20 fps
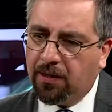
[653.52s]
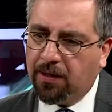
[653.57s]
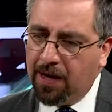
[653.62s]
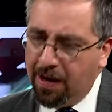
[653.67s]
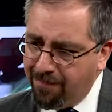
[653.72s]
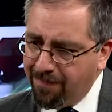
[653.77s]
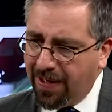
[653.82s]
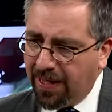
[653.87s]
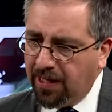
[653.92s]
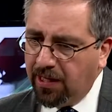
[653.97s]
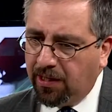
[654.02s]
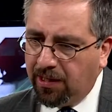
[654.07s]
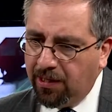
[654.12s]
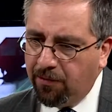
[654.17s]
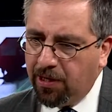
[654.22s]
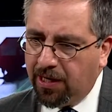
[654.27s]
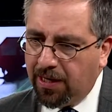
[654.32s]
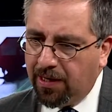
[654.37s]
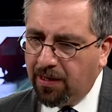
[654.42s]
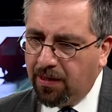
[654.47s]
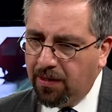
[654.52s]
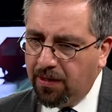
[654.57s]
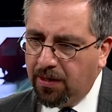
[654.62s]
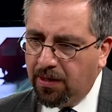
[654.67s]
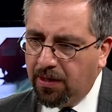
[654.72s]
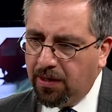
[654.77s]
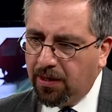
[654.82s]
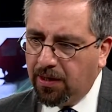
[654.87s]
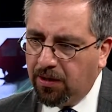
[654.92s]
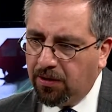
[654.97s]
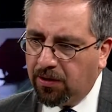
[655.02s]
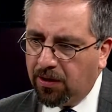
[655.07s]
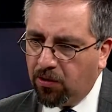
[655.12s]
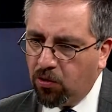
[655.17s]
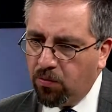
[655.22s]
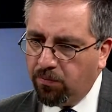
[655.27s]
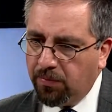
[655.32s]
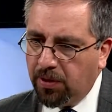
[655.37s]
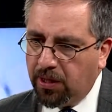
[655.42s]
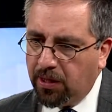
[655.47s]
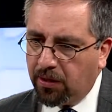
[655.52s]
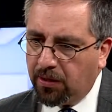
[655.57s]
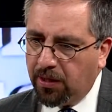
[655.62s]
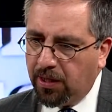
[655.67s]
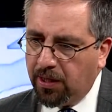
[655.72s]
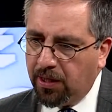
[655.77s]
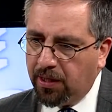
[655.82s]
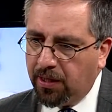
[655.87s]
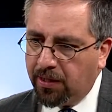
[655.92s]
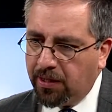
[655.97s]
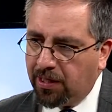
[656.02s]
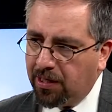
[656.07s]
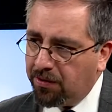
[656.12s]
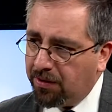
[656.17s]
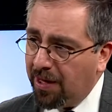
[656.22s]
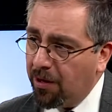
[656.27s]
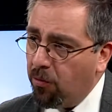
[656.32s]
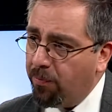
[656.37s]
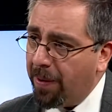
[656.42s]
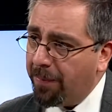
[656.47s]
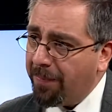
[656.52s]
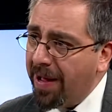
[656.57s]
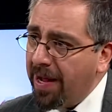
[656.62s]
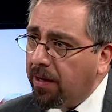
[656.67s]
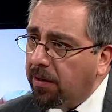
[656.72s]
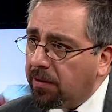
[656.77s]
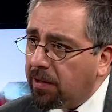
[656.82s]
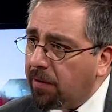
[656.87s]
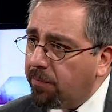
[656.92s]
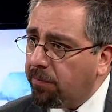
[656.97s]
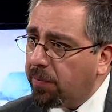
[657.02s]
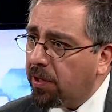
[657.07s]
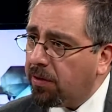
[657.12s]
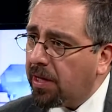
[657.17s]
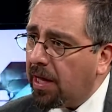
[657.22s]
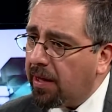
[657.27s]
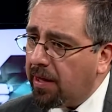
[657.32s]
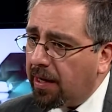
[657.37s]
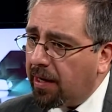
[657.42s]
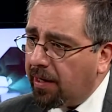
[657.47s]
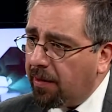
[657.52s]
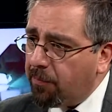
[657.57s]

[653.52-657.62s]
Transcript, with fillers: gran país liberal y se convierte en el Estado papá, que empieza a darle